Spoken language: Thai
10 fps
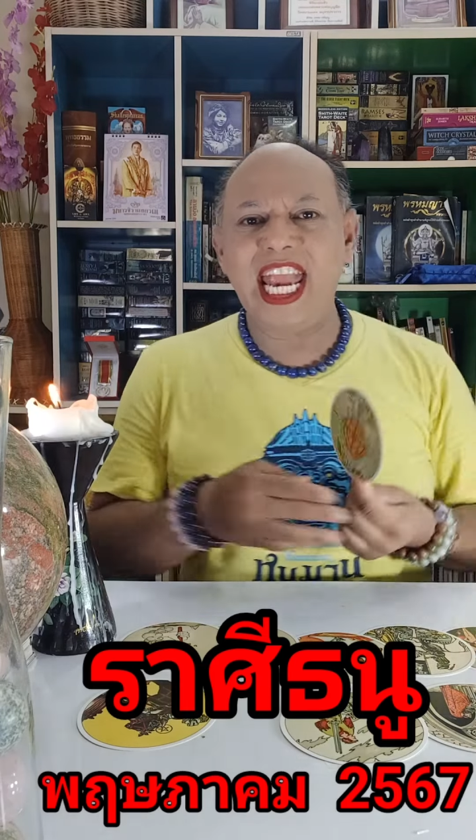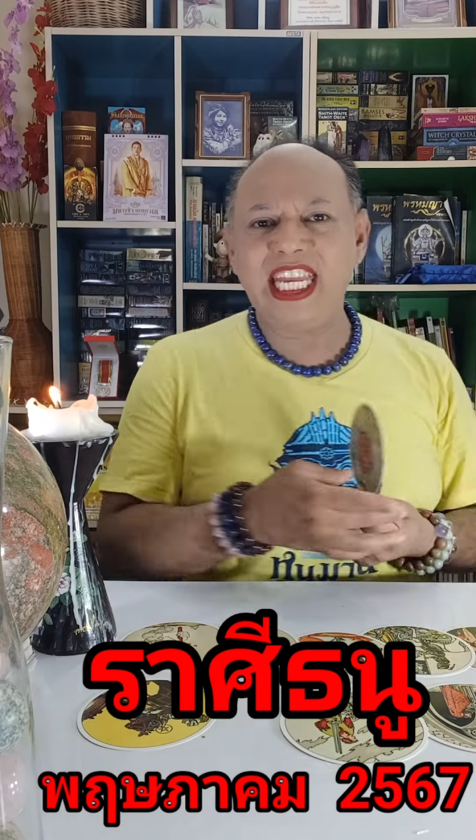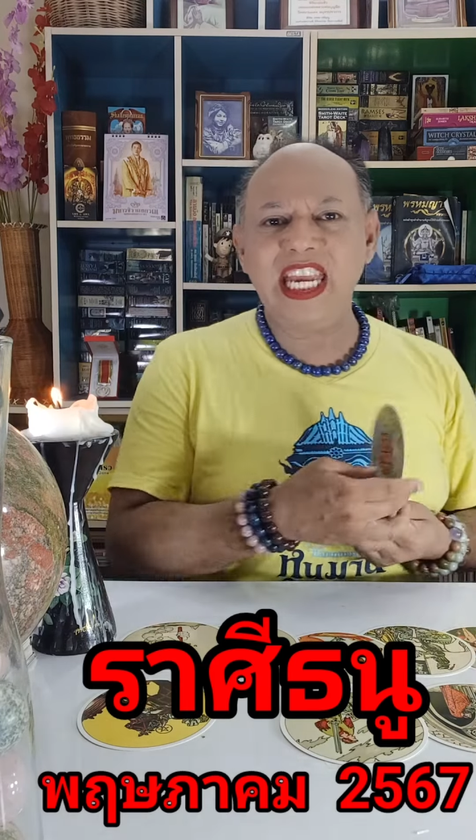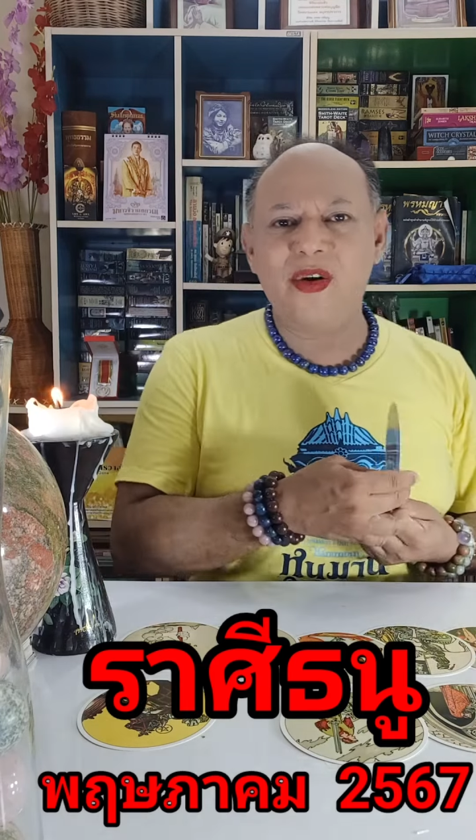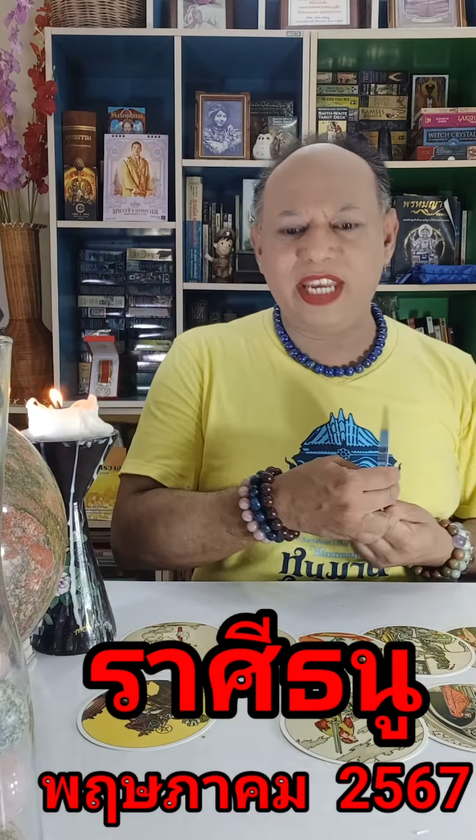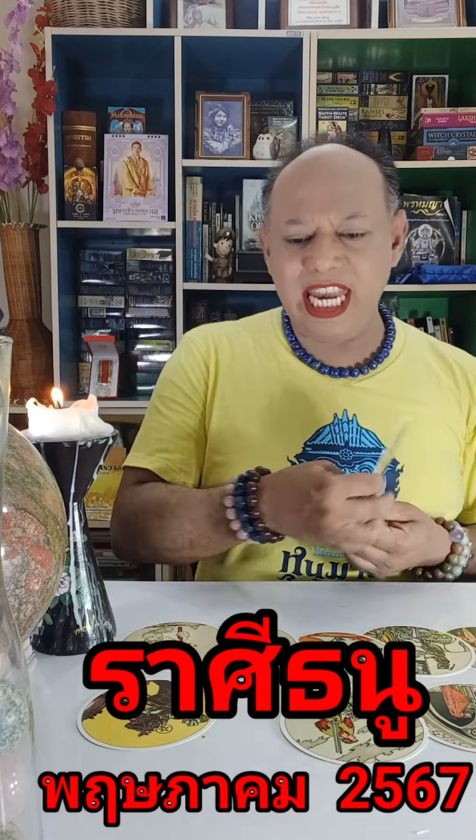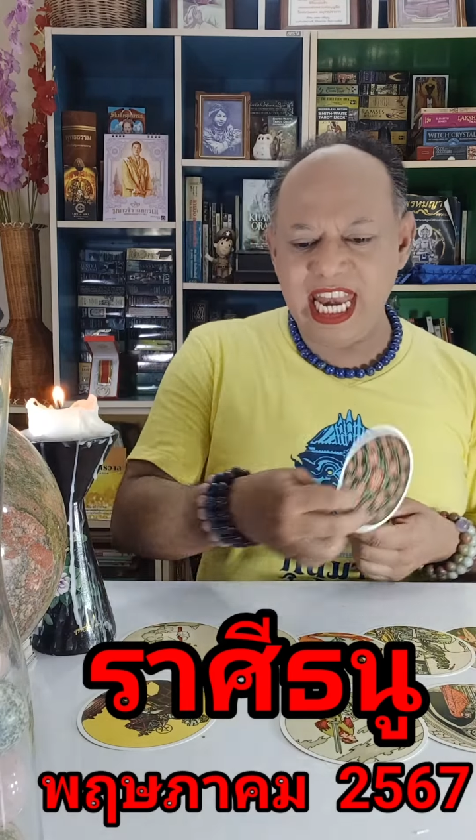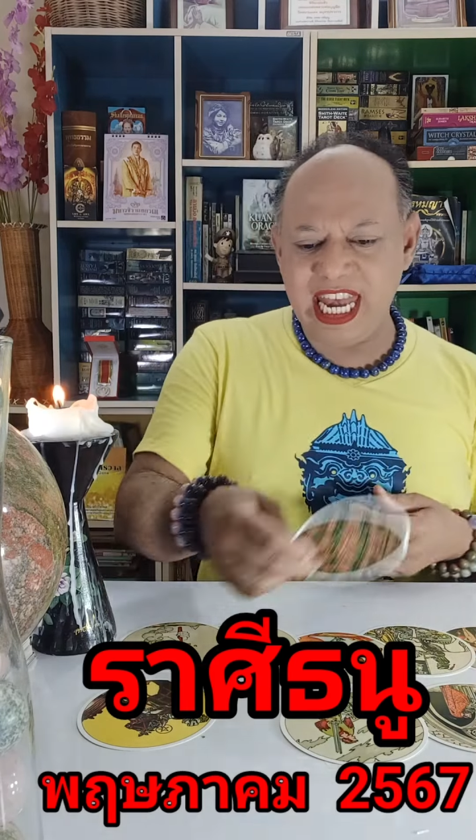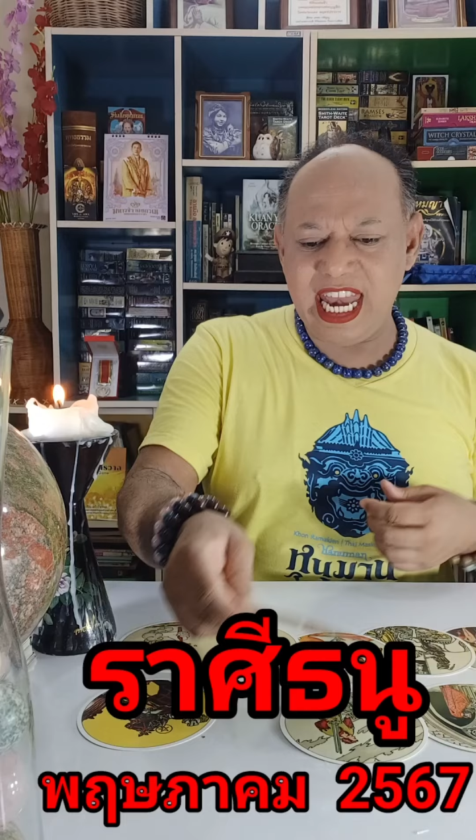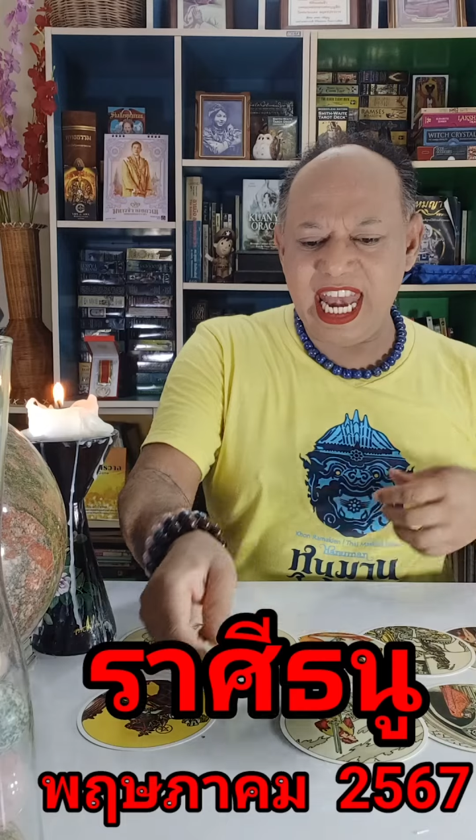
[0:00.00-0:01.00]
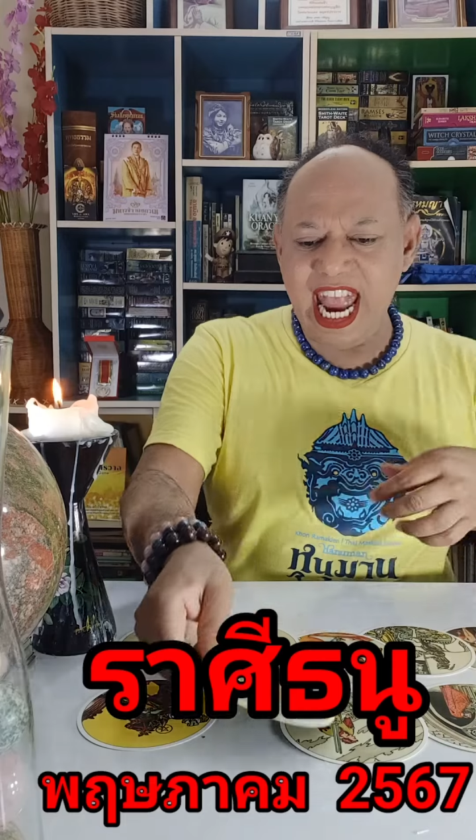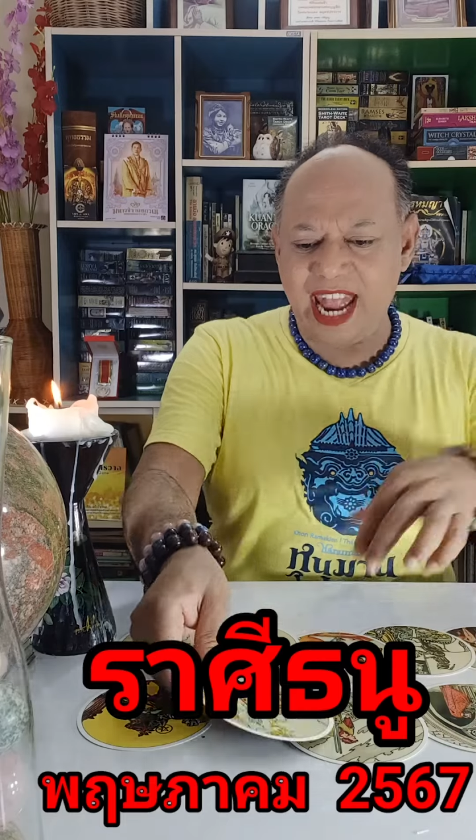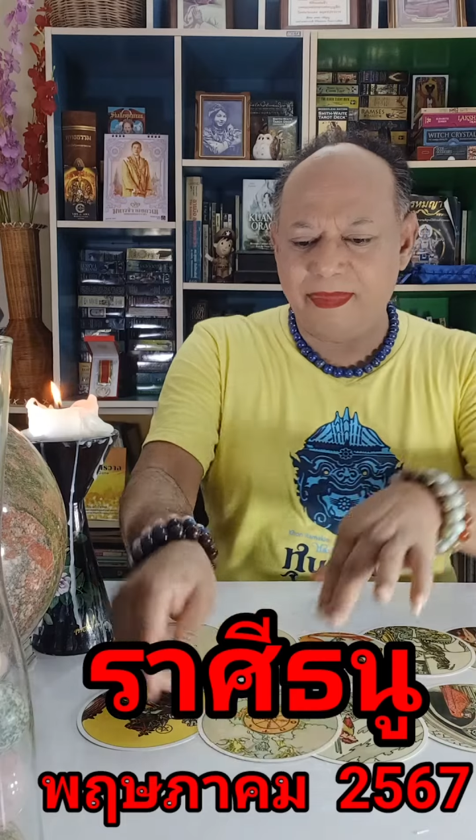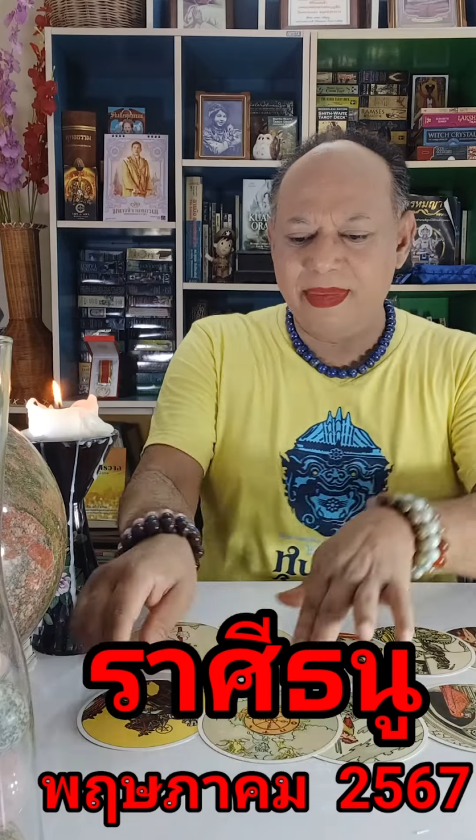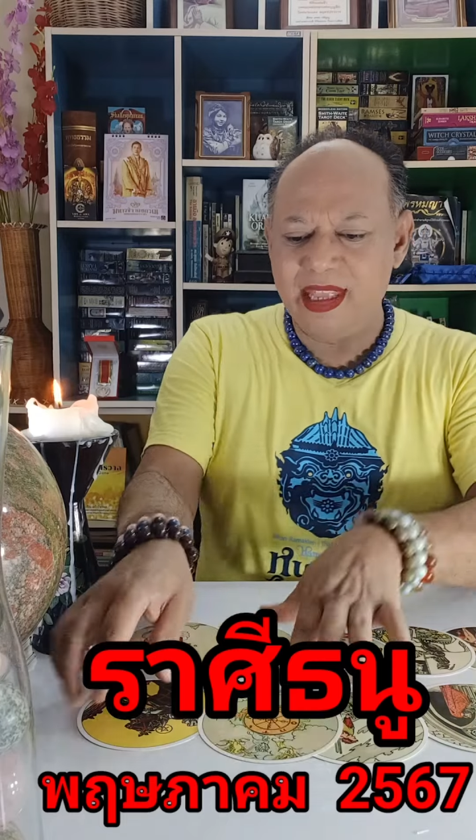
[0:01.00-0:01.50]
ได้ที่ดงที่ดินนะเนี่ย